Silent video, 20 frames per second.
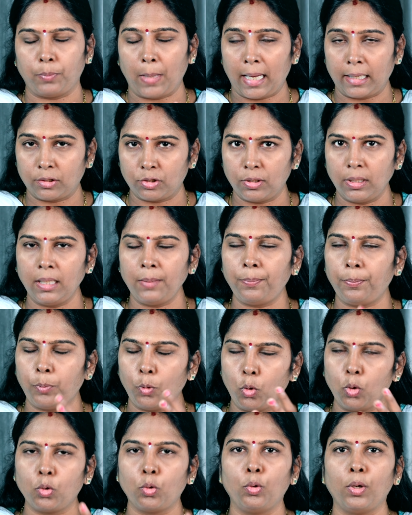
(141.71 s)
ஆக்சுவலி
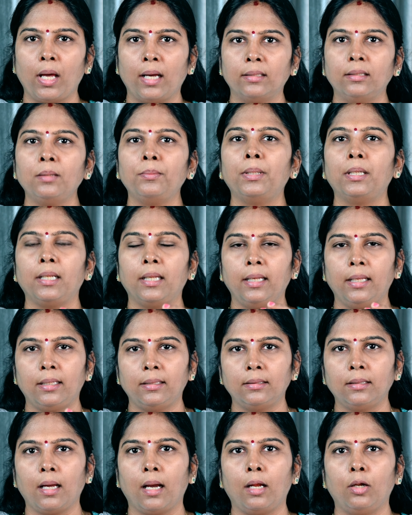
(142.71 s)
போகக்கூடாது பட்
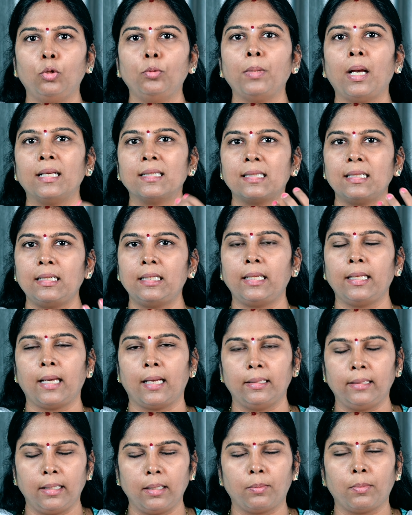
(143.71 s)
இருந்தாலும் அசிடிட்டி
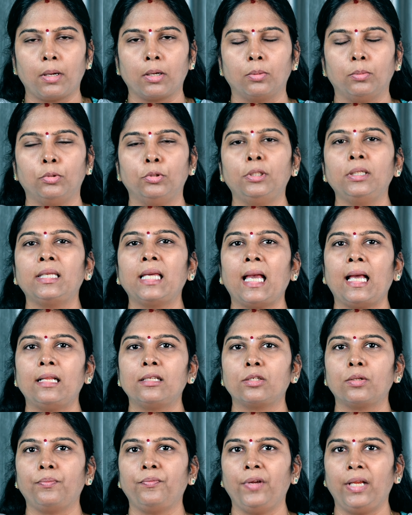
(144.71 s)
அதிகமாகும் போது
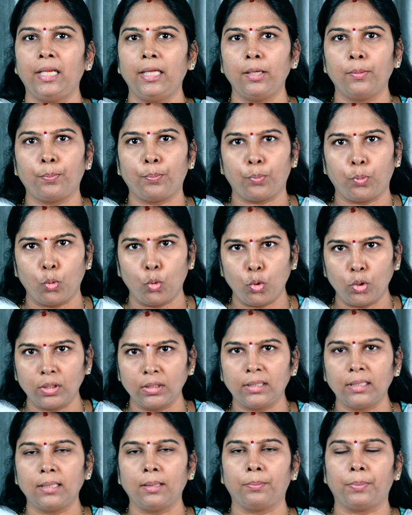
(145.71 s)
கால்சியம் வெளியே
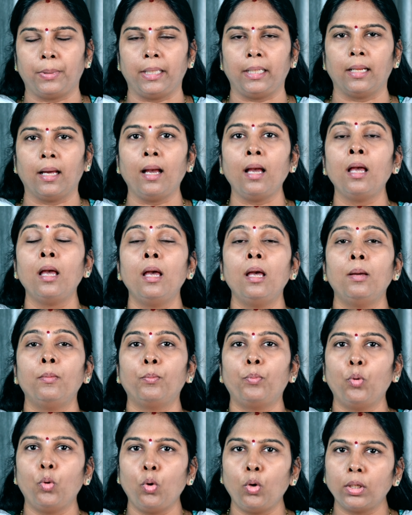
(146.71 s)
போகுது அப்படின்னா
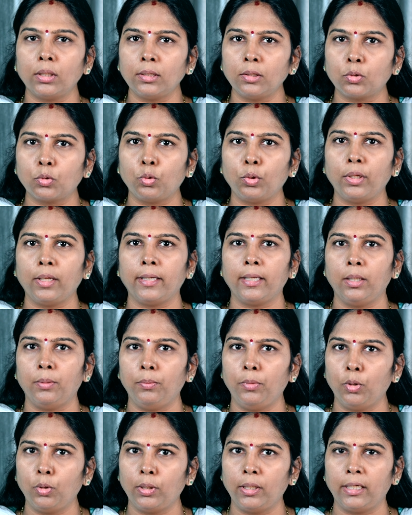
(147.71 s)
போகிறதுக்குரிய
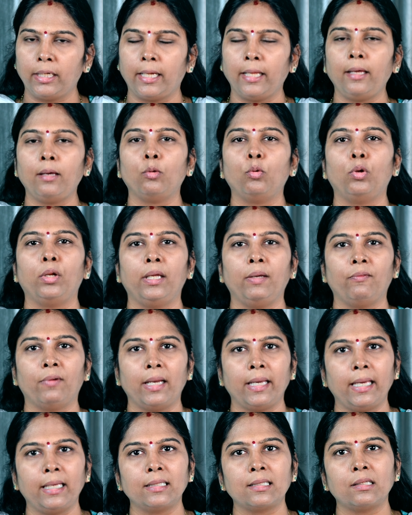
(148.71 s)
இம்யூனிட்டி ஒரு
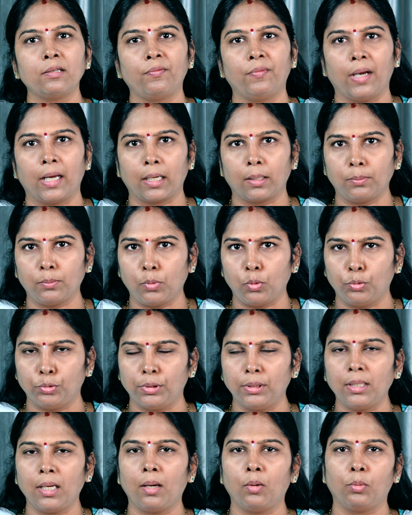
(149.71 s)
வயசு
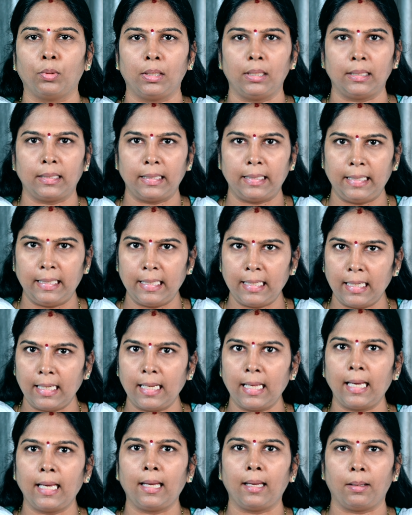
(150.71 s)
வரும்போது அவங்களுக்கு
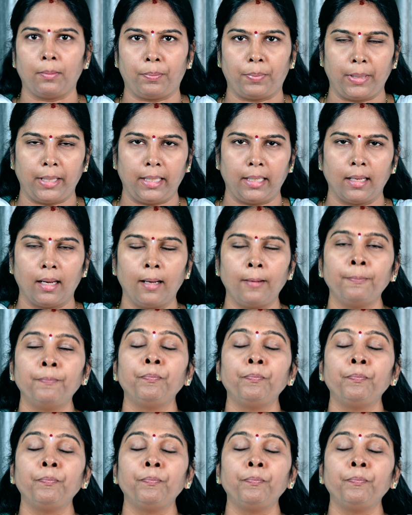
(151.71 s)
இல்லை அப்படின்னா